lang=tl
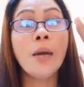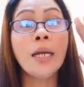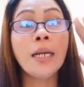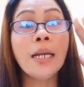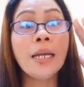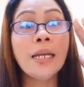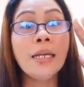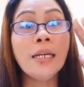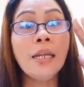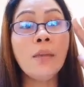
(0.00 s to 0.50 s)
para
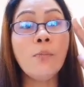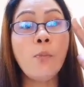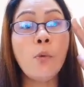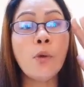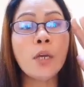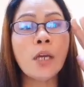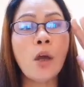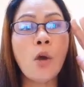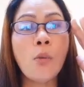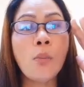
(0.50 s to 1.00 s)
hindi po
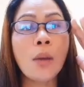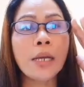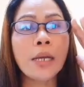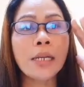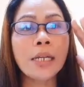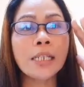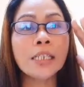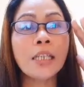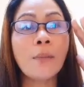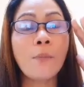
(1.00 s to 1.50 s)
ikaw
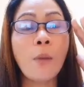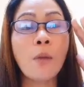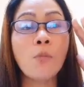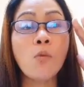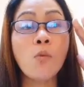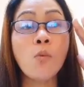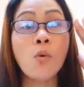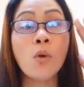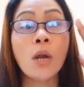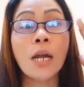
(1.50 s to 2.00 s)
mainis sa
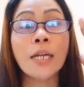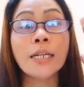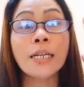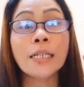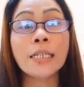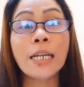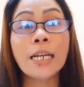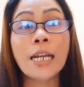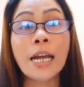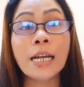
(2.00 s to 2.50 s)
pagmumuka
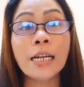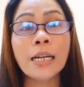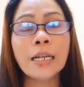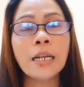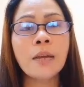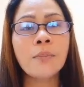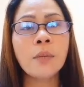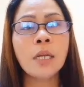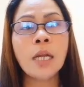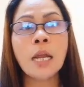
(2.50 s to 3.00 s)
ng dalaga
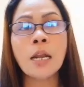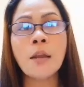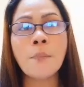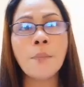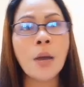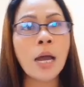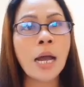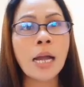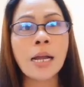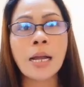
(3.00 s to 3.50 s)
namin na
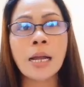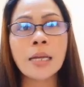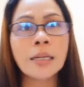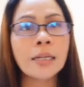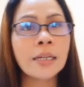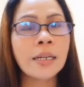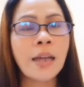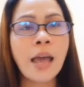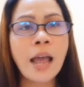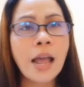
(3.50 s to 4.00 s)

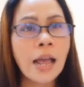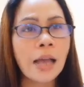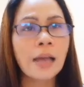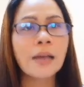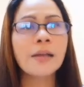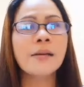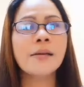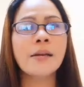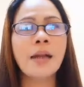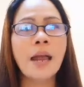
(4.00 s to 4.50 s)

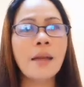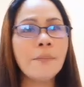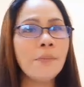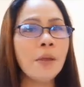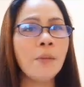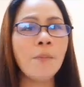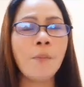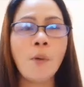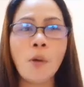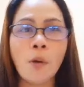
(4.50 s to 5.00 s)
napakaganda.
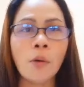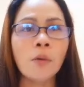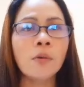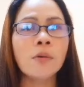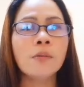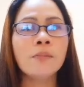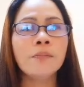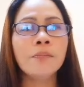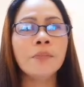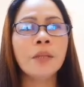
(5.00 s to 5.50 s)
Grabe
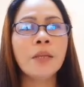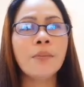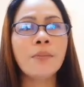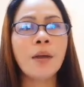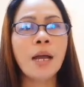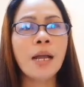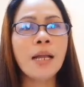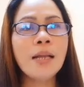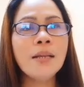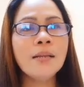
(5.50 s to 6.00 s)
po, 'di
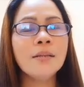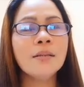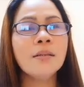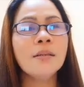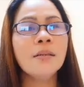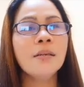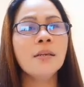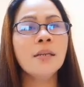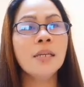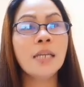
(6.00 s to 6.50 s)
ba?
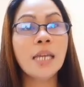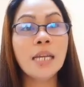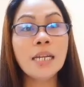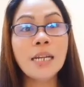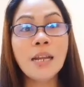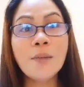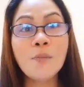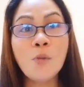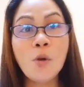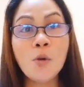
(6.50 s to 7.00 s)
Yan
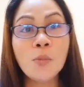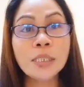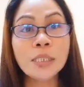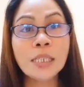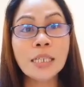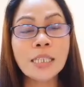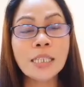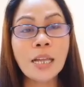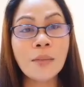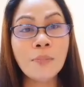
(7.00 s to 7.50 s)
lang po ang
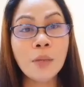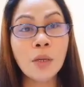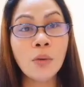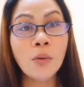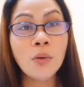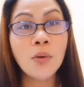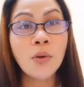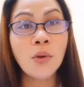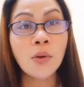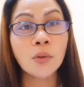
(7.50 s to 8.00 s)
masasabi
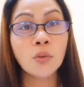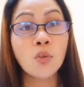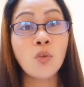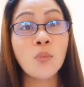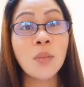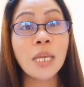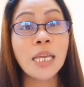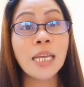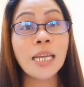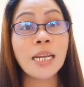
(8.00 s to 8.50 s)
ko no.
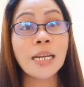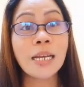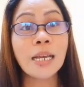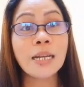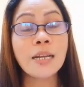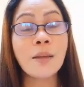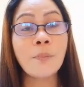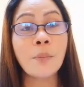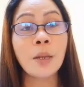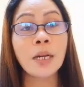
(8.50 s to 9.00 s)
Tumigil ka
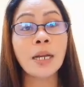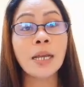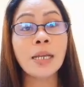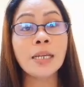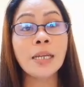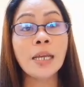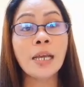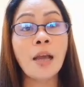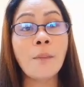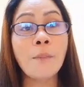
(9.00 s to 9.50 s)
na para
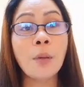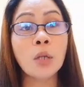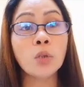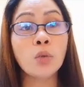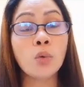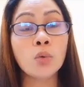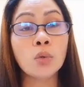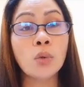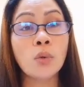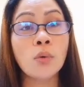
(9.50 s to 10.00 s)
hindi ka
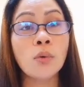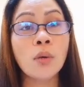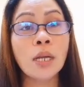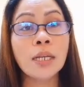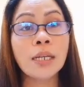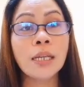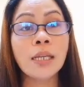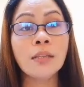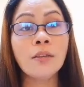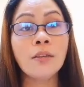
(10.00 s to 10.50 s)
pagtutulungan